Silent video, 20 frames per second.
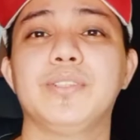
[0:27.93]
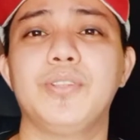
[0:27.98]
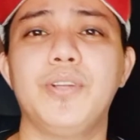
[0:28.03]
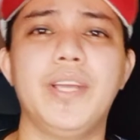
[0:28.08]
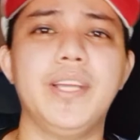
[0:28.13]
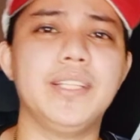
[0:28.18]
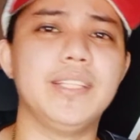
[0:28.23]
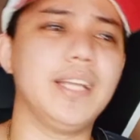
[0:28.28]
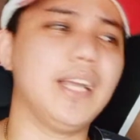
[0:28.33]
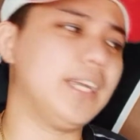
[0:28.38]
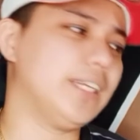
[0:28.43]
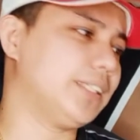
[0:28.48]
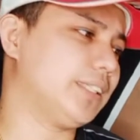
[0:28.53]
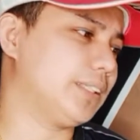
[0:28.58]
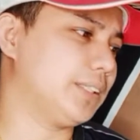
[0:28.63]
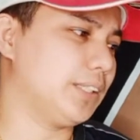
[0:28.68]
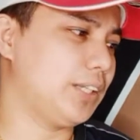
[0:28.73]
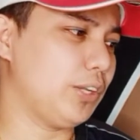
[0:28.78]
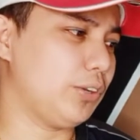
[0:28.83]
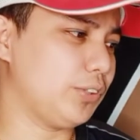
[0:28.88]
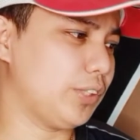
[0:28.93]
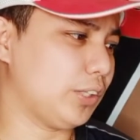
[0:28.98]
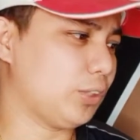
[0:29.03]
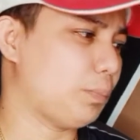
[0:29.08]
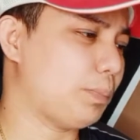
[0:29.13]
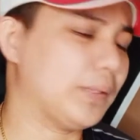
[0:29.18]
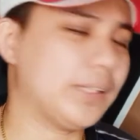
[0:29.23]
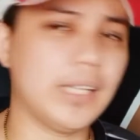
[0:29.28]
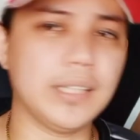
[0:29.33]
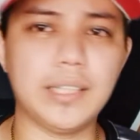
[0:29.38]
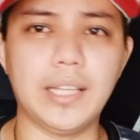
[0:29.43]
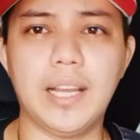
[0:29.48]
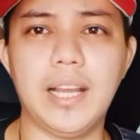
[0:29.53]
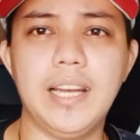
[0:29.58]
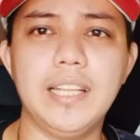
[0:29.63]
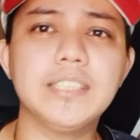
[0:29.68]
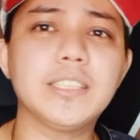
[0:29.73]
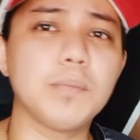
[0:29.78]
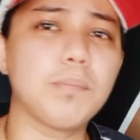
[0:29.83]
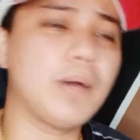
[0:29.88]
So yan guys, hindi ko na ito
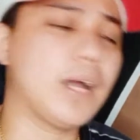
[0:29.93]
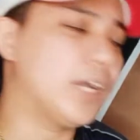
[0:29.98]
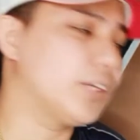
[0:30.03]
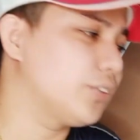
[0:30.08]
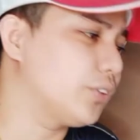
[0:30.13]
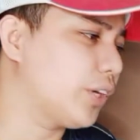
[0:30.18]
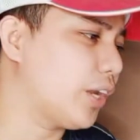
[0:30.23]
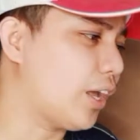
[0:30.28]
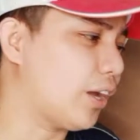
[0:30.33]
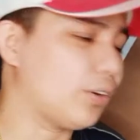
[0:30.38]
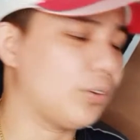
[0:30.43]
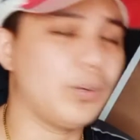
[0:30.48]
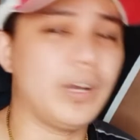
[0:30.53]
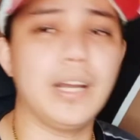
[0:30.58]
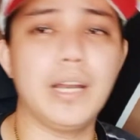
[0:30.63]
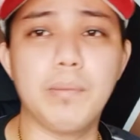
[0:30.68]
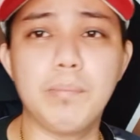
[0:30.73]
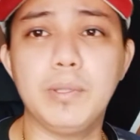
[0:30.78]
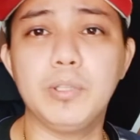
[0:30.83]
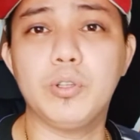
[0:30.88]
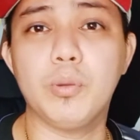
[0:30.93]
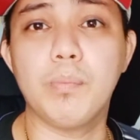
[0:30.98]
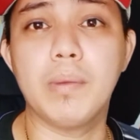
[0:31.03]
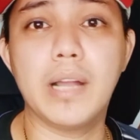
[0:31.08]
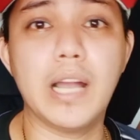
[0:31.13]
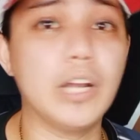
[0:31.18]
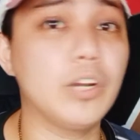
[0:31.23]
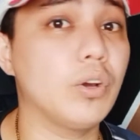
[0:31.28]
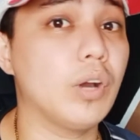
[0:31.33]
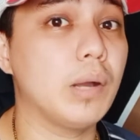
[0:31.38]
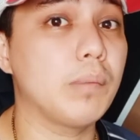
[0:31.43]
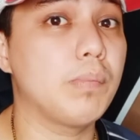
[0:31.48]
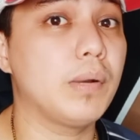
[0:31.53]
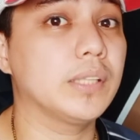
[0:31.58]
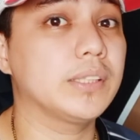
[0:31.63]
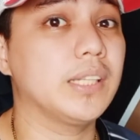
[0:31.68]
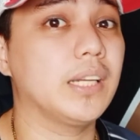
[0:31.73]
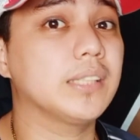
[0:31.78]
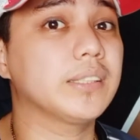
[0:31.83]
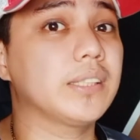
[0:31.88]
patatagalin. Samahan nyo na akong alamin kung magkano nga ba
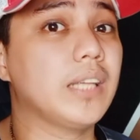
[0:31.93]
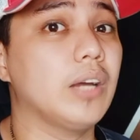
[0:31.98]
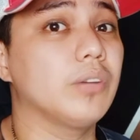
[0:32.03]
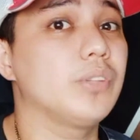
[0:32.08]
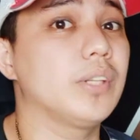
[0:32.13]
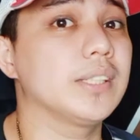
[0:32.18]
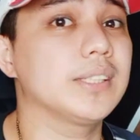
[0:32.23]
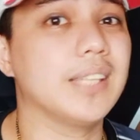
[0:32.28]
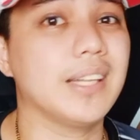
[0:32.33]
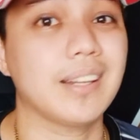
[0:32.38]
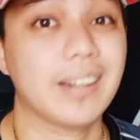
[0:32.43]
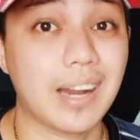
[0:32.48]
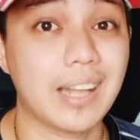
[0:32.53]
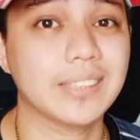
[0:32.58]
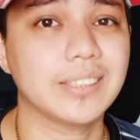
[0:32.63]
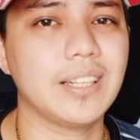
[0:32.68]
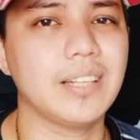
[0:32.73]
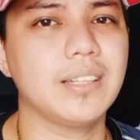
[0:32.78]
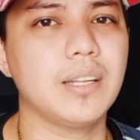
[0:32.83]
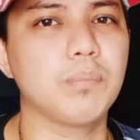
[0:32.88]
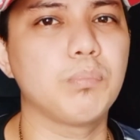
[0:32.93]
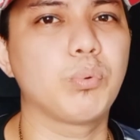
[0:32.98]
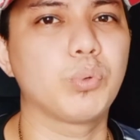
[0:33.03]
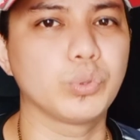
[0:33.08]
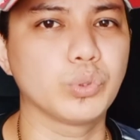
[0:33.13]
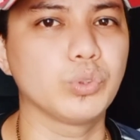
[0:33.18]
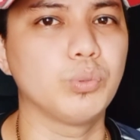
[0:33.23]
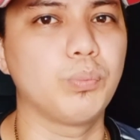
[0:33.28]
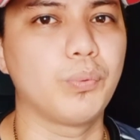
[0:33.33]
sinasahod ng isang Russell ng Brusco